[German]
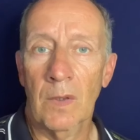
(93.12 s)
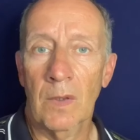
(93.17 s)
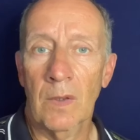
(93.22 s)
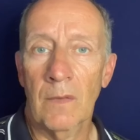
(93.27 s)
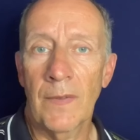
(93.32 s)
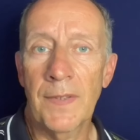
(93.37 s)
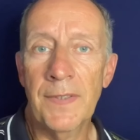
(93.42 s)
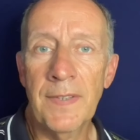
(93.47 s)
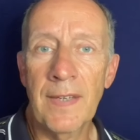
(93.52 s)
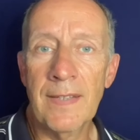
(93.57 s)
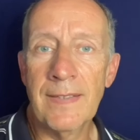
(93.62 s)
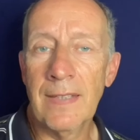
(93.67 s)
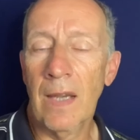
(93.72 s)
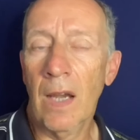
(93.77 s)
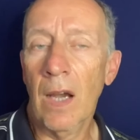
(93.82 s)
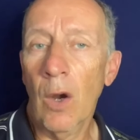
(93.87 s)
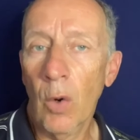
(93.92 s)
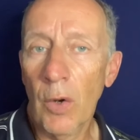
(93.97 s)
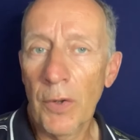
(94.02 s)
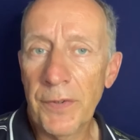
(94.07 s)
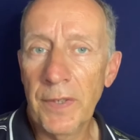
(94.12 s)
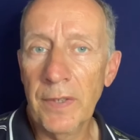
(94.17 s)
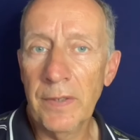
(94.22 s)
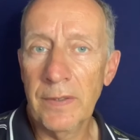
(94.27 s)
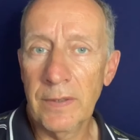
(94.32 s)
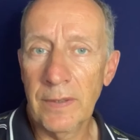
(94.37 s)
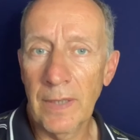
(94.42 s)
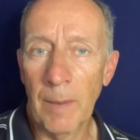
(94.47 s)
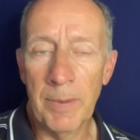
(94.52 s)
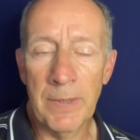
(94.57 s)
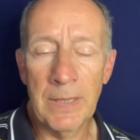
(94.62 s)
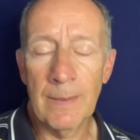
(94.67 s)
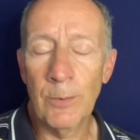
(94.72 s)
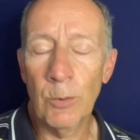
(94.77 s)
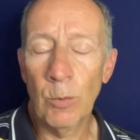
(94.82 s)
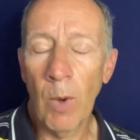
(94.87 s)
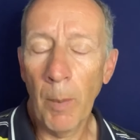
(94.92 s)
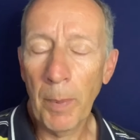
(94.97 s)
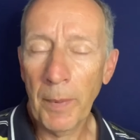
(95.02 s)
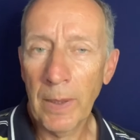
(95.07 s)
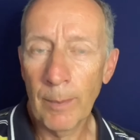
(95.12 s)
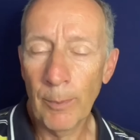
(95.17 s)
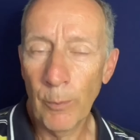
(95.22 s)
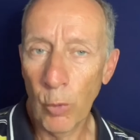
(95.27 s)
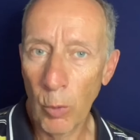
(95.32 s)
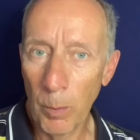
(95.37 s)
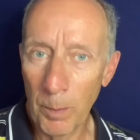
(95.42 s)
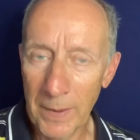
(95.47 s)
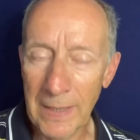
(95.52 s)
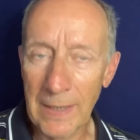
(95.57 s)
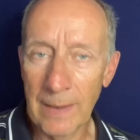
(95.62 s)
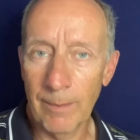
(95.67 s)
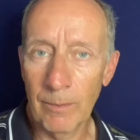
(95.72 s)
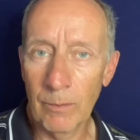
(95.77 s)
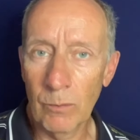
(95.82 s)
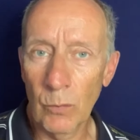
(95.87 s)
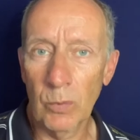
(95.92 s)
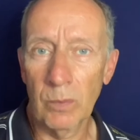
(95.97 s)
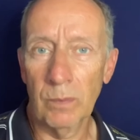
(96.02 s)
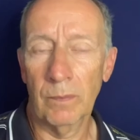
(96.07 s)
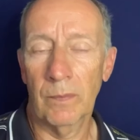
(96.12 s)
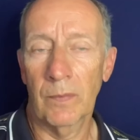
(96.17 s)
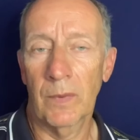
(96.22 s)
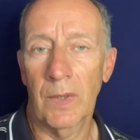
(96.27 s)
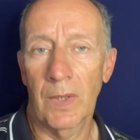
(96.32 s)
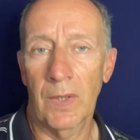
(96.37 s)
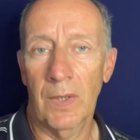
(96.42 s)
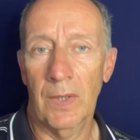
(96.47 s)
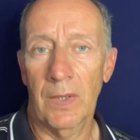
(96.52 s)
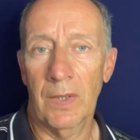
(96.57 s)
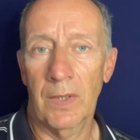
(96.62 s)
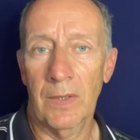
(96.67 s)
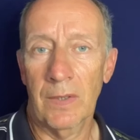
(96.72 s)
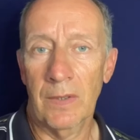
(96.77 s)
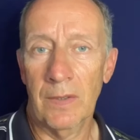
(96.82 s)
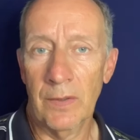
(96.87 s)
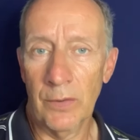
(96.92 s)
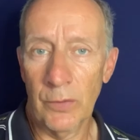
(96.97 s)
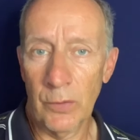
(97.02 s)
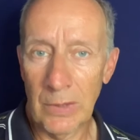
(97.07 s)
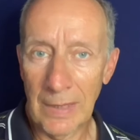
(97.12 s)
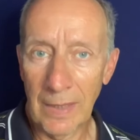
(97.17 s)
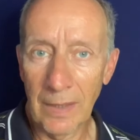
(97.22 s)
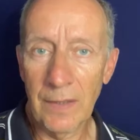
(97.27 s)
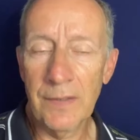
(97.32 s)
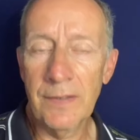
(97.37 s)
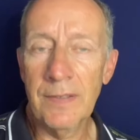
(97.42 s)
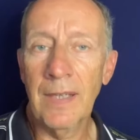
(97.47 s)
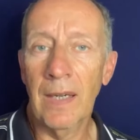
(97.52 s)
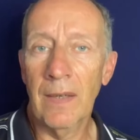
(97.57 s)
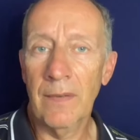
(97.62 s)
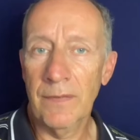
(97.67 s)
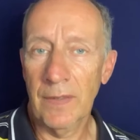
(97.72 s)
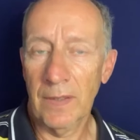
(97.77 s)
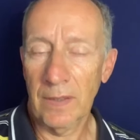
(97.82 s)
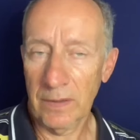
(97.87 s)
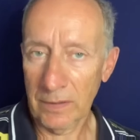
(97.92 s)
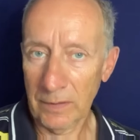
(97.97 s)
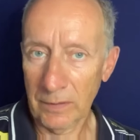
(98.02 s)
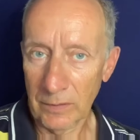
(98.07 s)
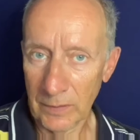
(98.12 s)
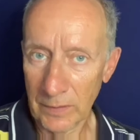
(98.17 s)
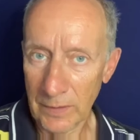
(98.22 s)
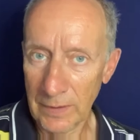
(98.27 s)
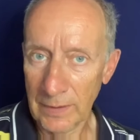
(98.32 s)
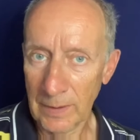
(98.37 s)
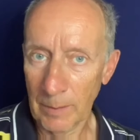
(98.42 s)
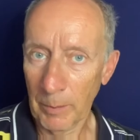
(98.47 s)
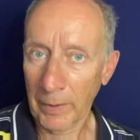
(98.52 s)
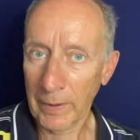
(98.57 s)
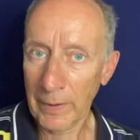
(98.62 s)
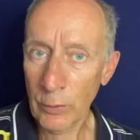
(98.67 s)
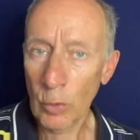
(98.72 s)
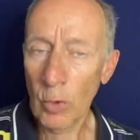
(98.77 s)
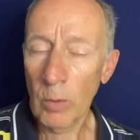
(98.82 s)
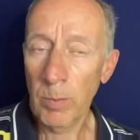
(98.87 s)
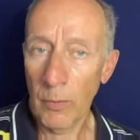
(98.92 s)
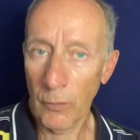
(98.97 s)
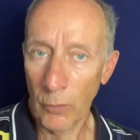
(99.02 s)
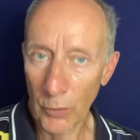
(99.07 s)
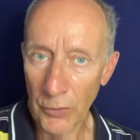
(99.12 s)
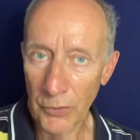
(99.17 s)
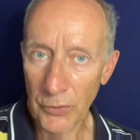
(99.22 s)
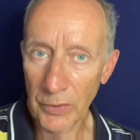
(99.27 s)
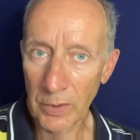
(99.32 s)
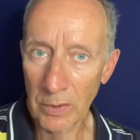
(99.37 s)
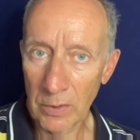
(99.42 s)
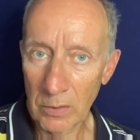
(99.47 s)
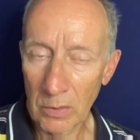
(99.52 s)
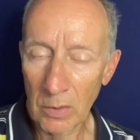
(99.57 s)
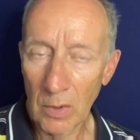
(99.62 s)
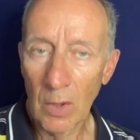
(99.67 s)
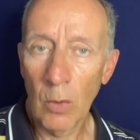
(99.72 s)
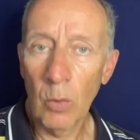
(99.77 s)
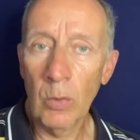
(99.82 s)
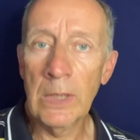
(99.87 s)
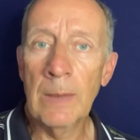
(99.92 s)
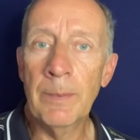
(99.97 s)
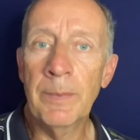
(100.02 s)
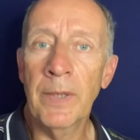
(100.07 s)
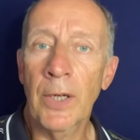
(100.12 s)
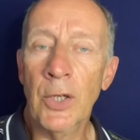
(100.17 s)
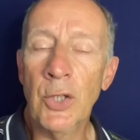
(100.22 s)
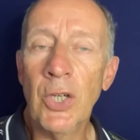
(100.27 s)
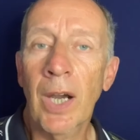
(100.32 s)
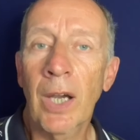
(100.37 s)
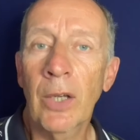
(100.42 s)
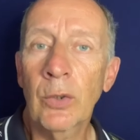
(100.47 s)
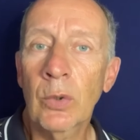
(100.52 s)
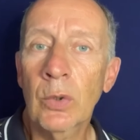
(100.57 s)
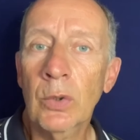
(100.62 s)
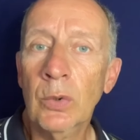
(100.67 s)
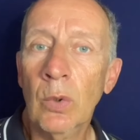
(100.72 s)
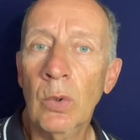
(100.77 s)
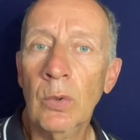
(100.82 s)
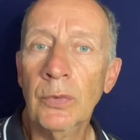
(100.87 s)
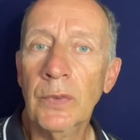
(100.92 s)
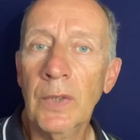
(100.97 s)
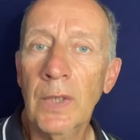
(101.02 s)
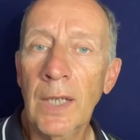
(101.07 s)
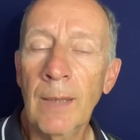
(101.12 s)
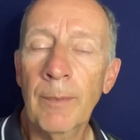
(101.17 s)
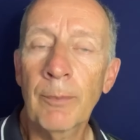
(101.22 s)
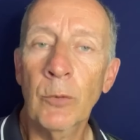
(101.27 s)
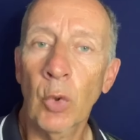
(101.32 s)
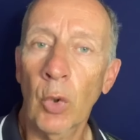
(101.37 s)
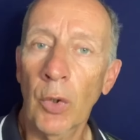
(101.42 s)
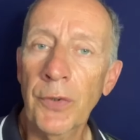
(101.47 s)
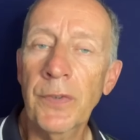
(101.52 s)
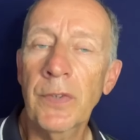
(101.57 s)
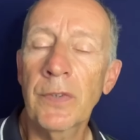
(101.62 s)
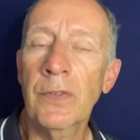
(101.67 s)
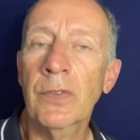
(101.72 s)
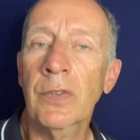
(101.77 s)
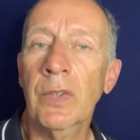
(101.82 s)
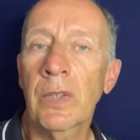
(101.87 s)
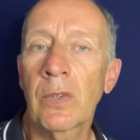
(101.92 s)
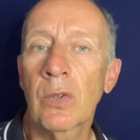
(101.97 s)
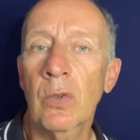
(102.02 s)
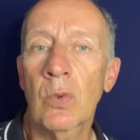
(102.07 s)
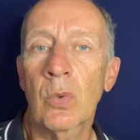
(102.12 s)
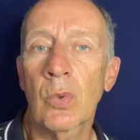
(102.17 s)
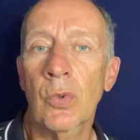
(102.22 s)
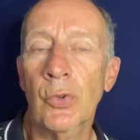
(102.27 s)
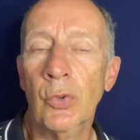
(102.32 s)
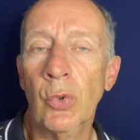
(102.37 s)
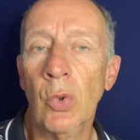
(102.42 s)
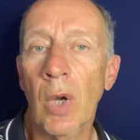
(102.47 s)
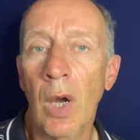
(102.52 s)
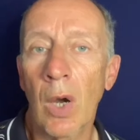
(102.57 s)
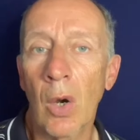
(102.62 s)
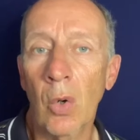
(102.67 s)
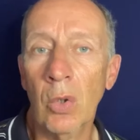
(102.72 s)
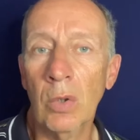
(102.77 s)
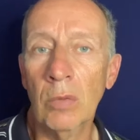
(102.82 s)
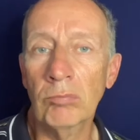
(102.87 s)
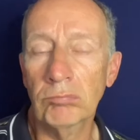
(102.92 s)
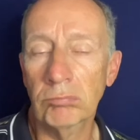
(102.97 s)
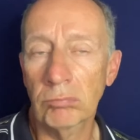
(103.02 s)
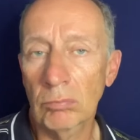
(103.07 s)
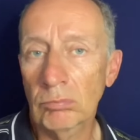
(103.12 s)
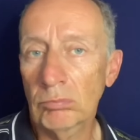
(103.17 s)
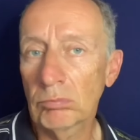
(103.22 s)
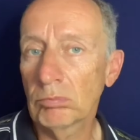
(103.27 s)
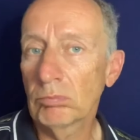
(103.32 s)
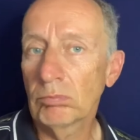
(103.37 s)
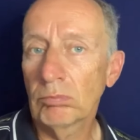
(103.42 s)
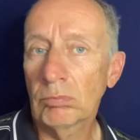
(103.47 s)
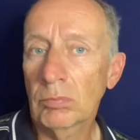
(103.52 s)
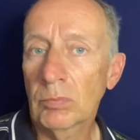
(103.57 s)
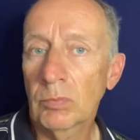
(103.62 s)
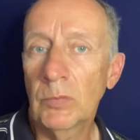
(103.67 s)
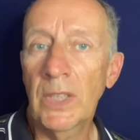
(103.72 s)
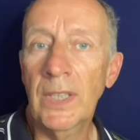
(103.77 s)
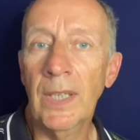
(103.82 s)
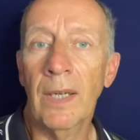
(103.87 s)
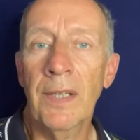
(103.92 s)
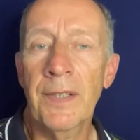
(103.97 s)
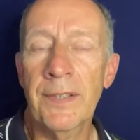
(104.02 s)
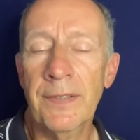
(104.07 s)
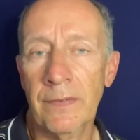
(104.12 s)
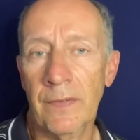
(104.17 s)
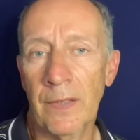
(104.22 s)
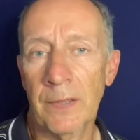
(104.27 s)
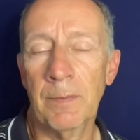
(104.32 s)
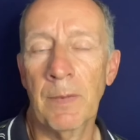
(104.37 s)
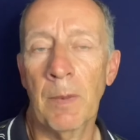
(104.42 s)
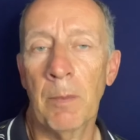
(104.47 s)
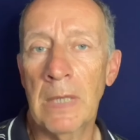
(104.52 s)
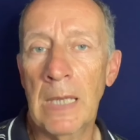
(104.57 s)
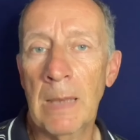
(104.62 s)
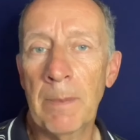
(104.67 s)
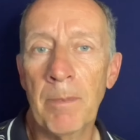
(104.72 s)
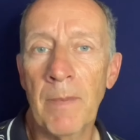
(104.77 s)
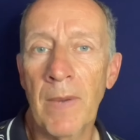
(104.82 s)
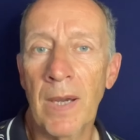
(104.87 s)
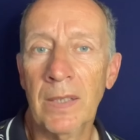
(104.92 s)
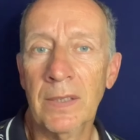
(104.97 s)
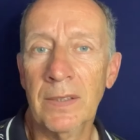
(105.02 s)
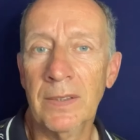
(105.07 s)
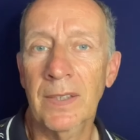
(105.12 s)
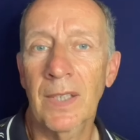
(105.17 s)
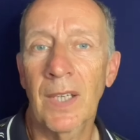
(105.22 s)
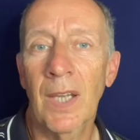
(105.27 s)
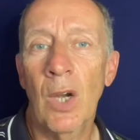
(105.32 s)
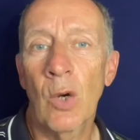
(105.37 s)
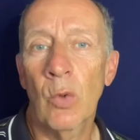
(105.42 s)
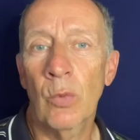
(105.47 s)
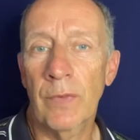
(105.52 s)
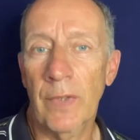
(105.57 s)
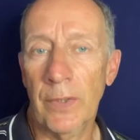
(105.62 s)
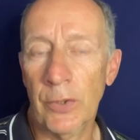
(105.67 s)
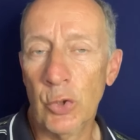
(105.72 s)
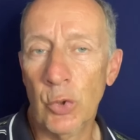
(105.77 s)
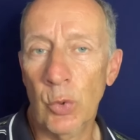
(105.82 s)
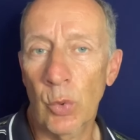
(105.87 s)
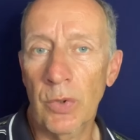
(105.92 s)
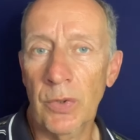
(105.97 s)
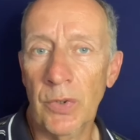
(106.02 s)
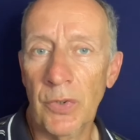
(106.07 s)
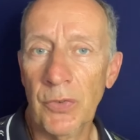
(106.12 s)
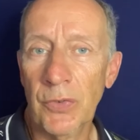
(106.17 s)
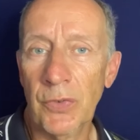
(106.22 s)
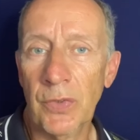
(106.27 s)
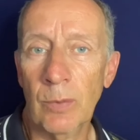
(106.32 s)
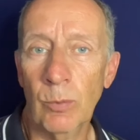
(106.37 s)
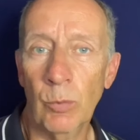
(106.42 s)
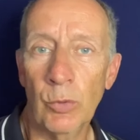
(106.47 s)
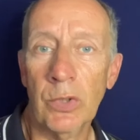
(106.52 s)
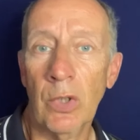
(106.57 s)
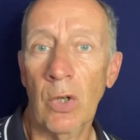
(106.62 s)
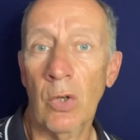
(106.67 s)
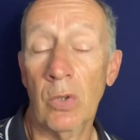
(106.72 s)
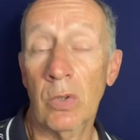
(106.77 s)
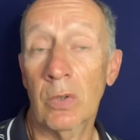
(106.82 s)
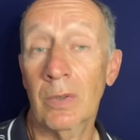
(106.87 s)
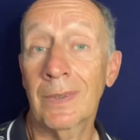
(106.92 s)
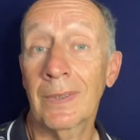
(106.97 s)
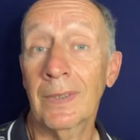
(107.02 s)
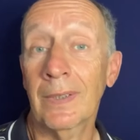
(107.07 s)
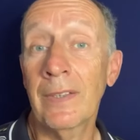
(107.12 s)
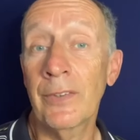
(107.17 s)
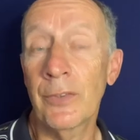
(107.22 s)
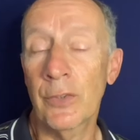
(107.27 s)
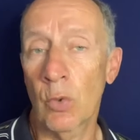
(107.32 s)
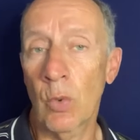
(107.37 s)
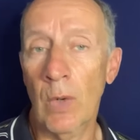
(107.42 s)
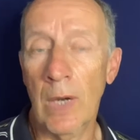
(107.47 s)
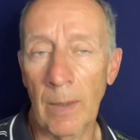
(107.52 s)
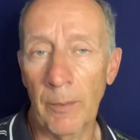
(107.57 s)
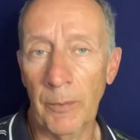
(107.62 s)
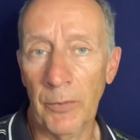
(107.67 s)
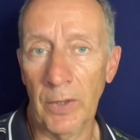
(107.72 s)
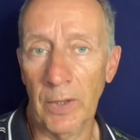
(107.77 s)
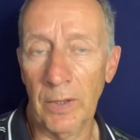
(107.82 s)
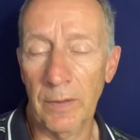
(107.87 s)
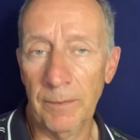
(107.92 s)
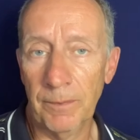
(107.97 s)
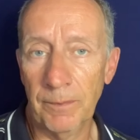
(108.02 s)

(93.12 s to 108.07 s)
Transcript: Wenn Sie jetzt Raucher sind, habe ich damit überhaupt kein Problem, solange Sie einfach sich dem Risiko bewusst sind und eben die Entscheidung getroffen haben, trotz dieses Risikos zu rauchen. Nicht alles, was man im Leben macht und was schön ist, muss auch risikoarm sein.